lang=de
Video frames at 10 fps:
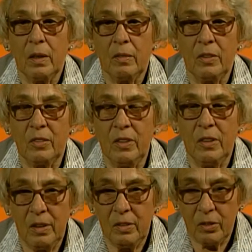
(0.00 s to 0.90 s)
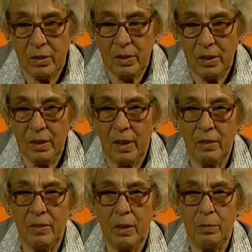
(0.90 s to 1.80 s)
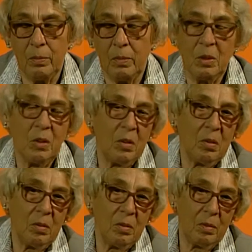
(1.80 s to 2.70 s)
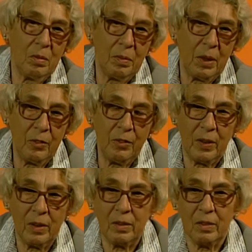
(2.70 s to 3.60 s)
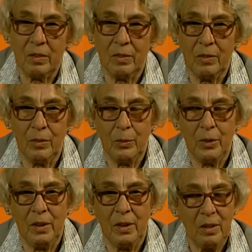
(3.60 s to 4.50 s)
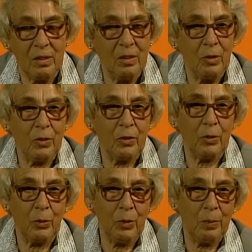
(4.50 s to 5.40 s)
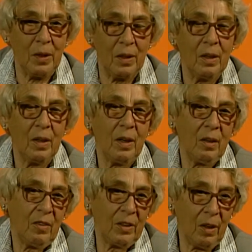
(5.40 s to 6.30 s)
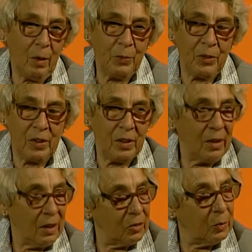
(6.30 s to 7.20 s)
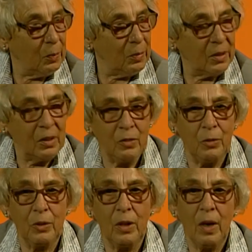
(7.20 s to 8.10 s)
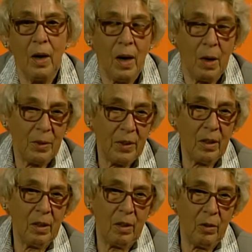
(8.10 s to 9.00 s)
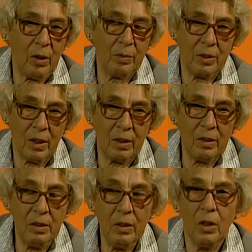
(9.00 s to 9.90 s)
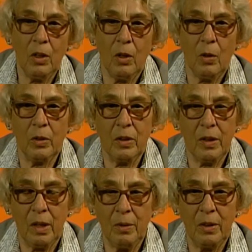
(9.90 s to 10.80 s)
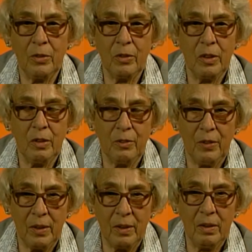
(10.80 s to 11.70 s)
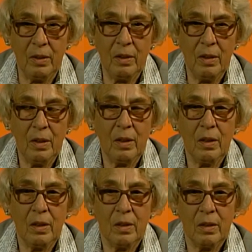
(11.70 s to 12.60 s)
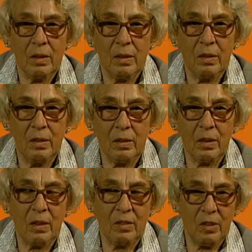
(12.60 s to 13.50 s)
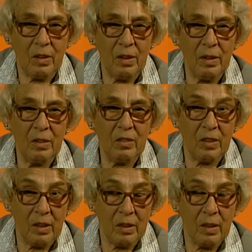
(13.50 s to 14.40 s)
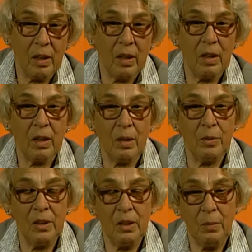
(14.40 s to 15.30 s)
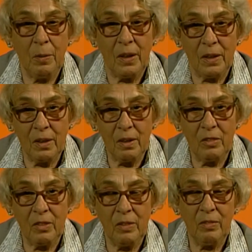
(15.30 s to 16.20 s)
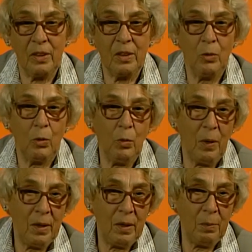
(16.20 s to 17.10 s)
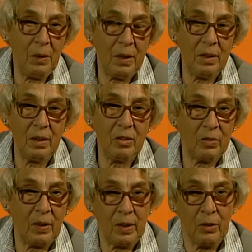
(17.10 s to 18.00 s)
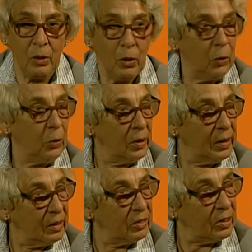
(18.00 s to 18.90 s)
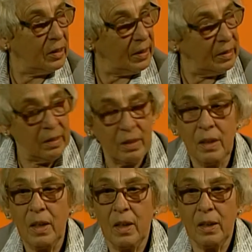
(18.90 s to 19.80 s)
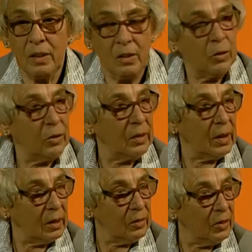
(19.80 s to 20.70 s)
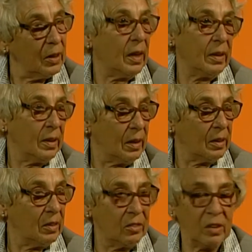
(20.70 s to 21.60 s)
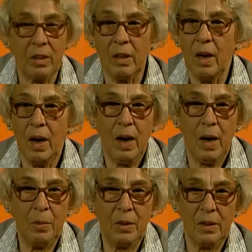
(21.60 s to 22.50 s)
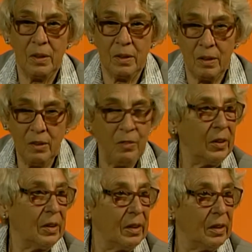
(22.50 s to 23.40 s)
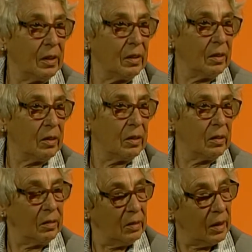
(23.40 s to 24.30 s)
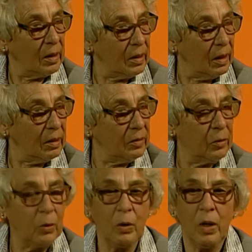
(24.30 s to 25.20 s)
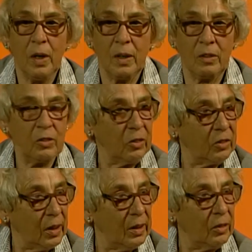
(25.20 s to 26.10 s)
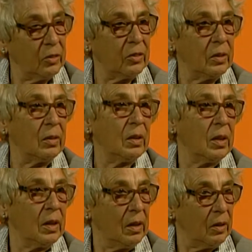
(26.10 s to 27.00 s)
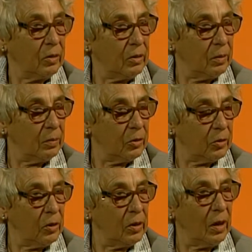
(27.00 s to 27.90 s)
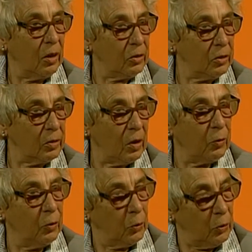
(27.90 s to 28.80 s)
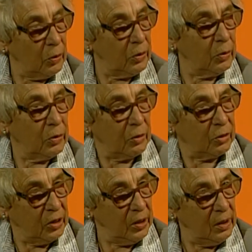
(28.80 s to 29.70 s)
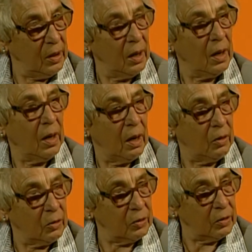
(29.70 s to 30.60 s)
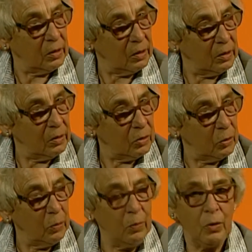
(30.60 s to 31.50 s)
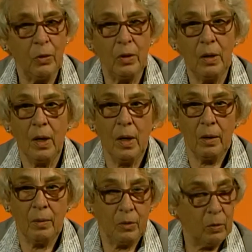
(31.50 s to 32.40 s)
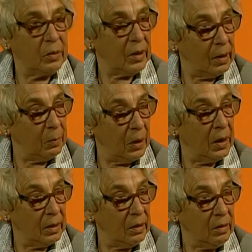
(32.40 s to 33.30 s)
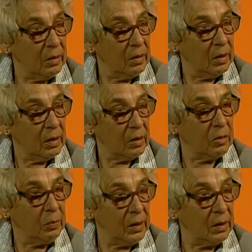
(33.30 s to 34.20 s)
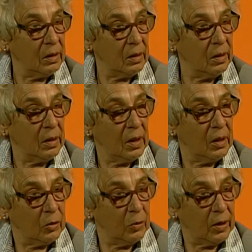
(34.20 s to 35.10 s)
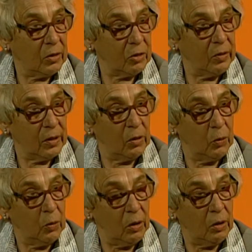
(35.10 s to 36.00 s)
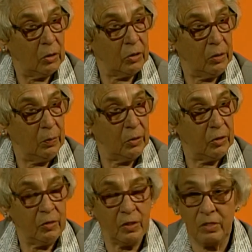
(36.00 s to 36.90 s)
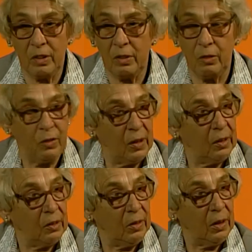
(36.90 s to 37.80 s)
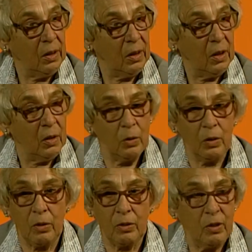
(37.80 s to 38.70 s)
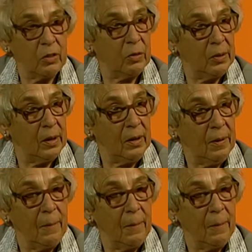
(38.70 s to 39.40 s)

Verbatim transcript: Wir sind hier dort hingegangen, wir haben äh, im Anfang äh, nur die Nächte dort zugebracht, weil ja hauptsächlich nachts bombardiert wurde, aber nachher auch am Tage. Und ich habe also die Gefangenen äh, KZler gesehen. Ich habe nicht die Baracken gesehen, weil die oberhalb lagen. Es war ein hügeliges Gelände. Die konnten, da hatten wir keine Einsicht. Aber in den tiefer gelegenen Arealen, wo das Gestein aus den aus dem Stollen raus auf Loren und auf Schienen rausgeschoben wurde, zum Teil per Hand, dass mehrere so eine schwere Lore rausschieben musste, was sehr gefährlich war und auch sehr schwer.